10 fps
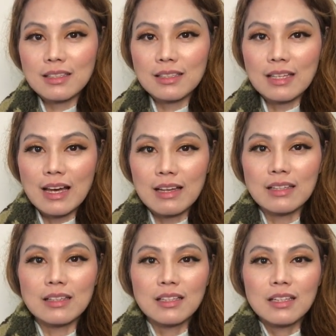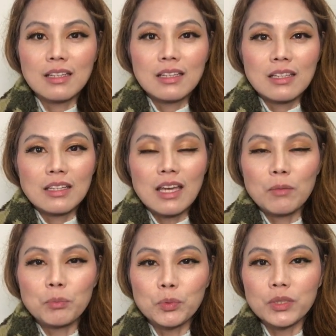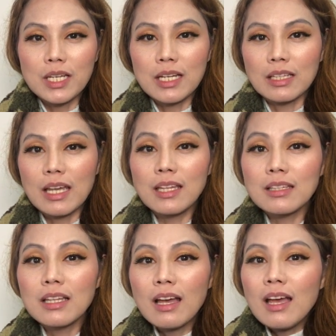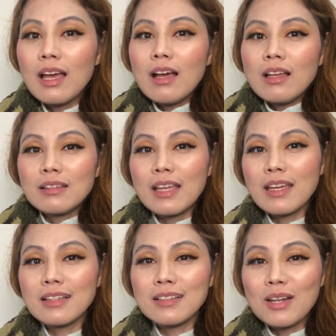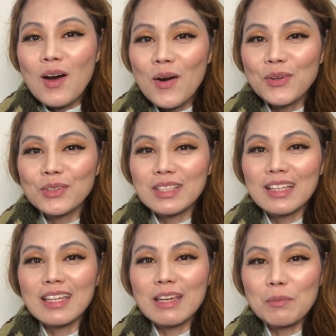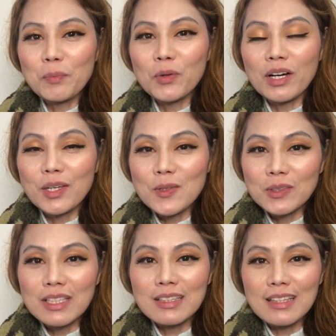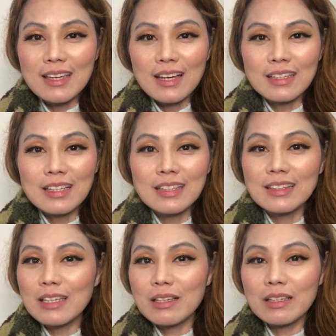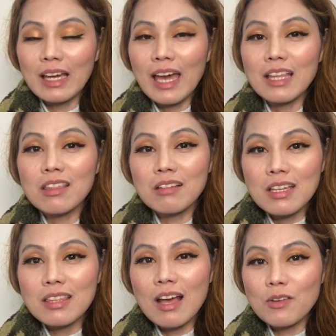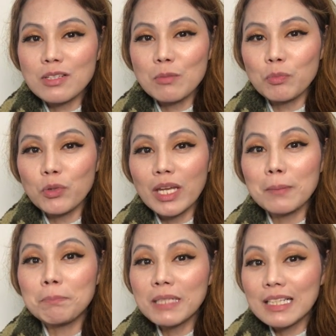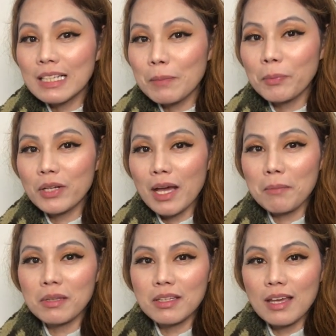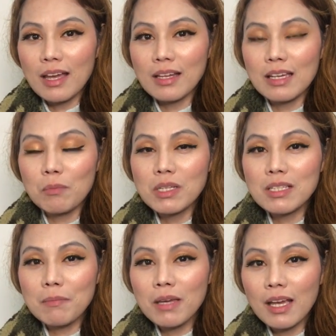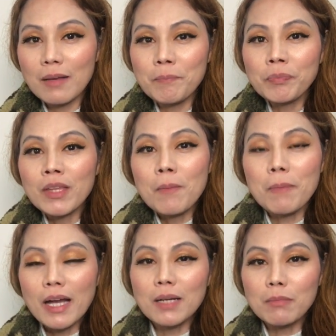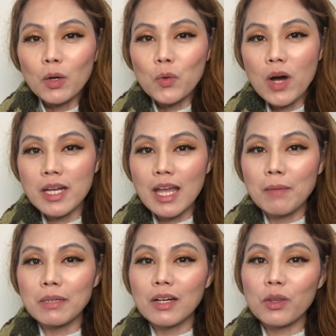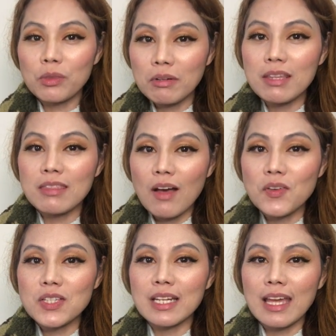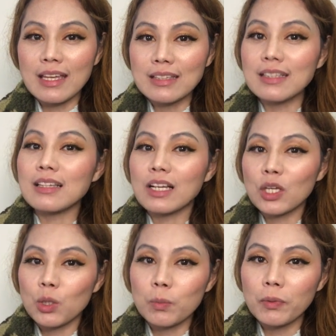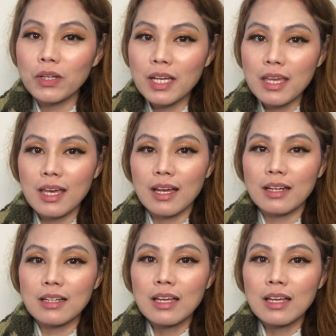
Yan. Yan po yan. And, take note, ayan pong ayuda na yan, hindi, kahit 3,000 po yan, binili po namin yan. Ibig sabihin, para makuha namin ang 3,000 NT na coupon na yan,